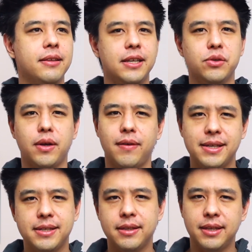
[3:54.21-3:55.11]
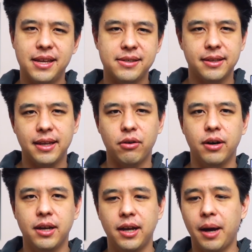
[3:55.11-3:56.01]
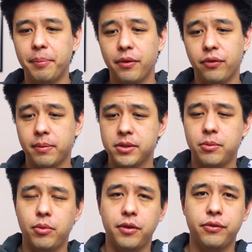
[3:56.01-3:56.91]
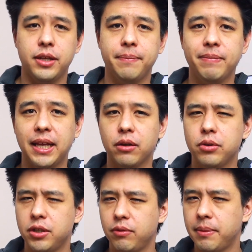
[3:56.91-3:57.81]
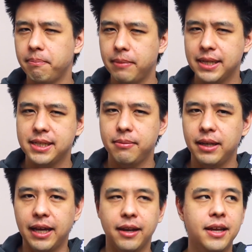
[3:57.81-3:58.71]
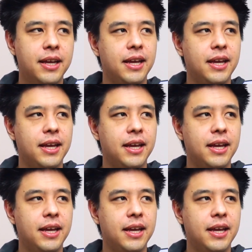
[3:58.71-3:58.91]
desde o iOS 13 até agora a performance do iPhone ela continua bem similar.